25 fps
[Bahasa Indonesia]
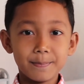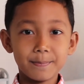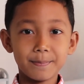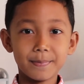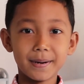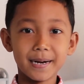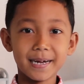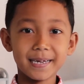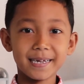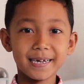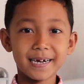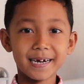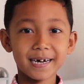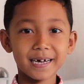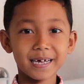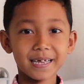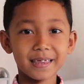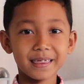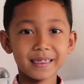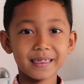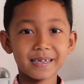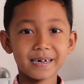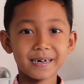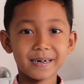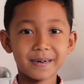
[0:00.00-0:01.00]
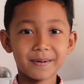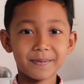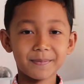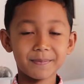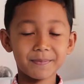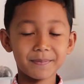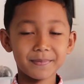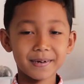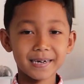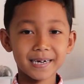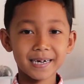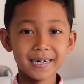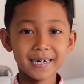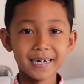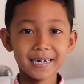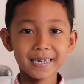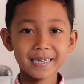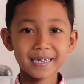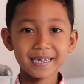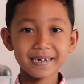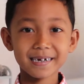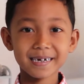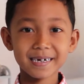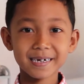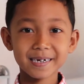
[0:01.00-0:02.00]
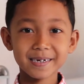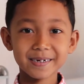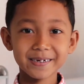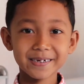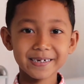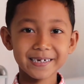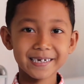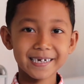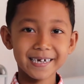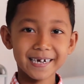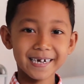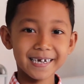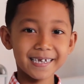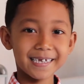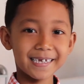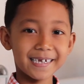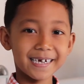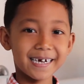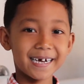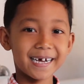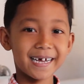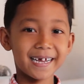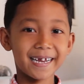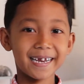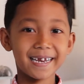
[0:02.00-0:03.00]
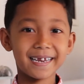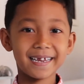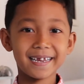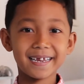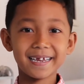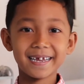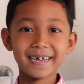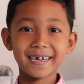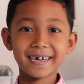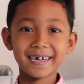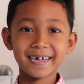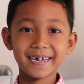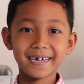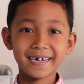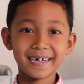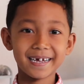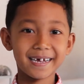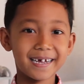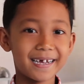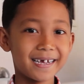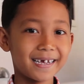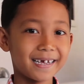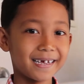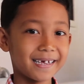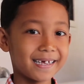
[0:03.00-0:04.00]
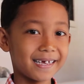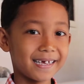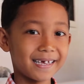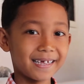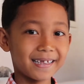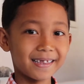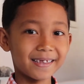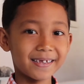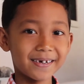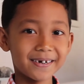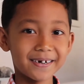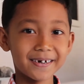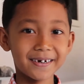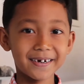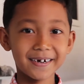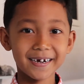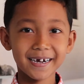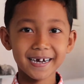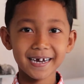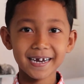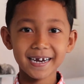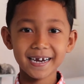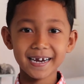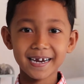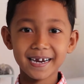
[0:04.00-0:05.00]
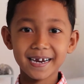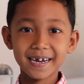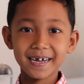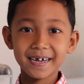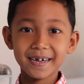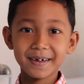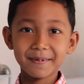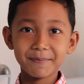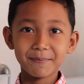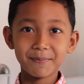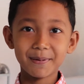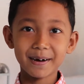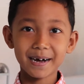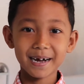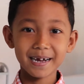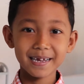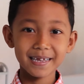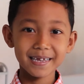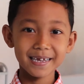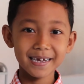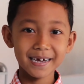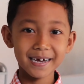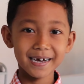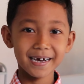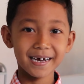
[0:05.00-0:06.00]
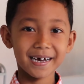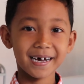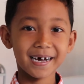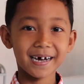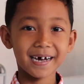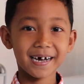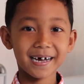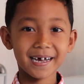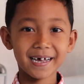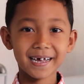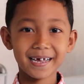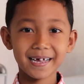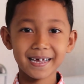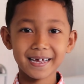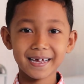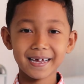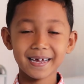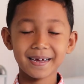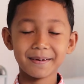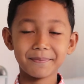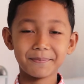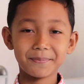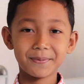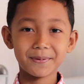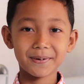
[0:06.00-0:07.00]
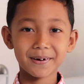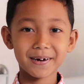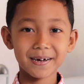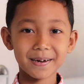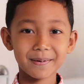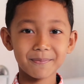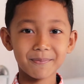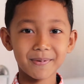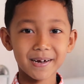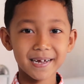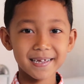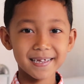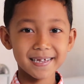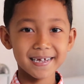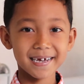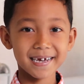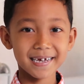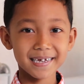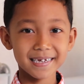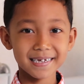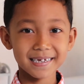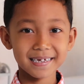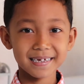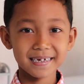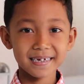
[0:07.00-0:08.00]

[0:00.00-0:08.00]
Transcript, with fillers: Banyak teman terus jajannya itu kan banyak. Eh bukan banyak